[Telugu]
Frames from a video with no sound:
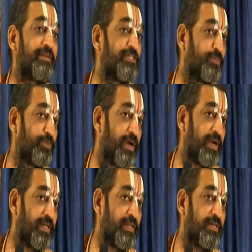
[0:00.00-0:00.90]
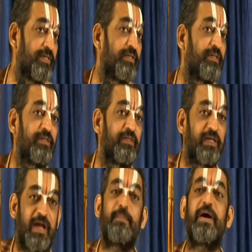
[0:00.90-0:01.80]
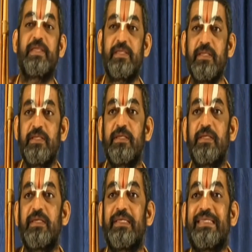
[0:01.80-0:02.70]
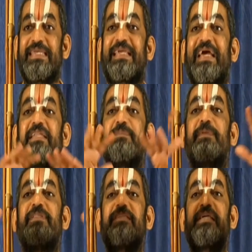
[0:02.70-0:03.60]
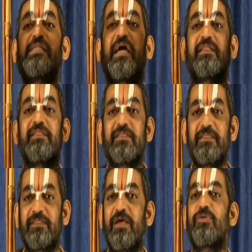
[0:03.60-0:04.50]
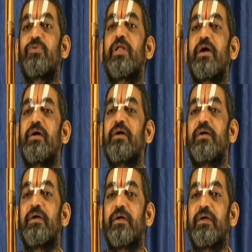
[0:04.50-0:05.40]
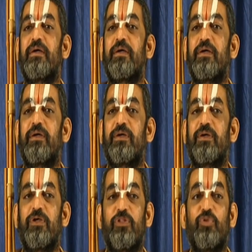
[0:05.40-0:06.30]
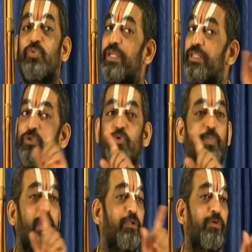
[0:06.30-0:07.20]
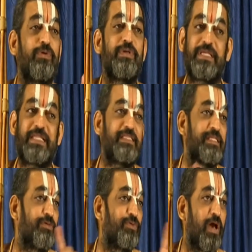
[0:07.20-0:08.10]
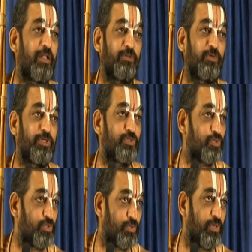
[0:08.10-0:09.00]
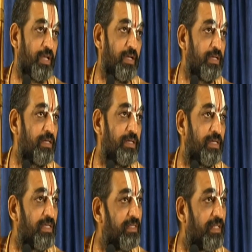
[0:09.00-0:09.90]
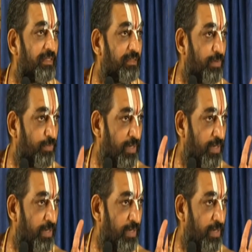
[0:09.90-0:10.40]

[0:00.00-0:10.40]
ఏం చెప్తున్నాడు ఆయన అబ్బాయి ఈ కనిపించేదంతా కూడా నువ్వు ఎన్ని రూపాల్లో ఎన్ని గుణాలతోటి చూస్తున్నా ఇదంతా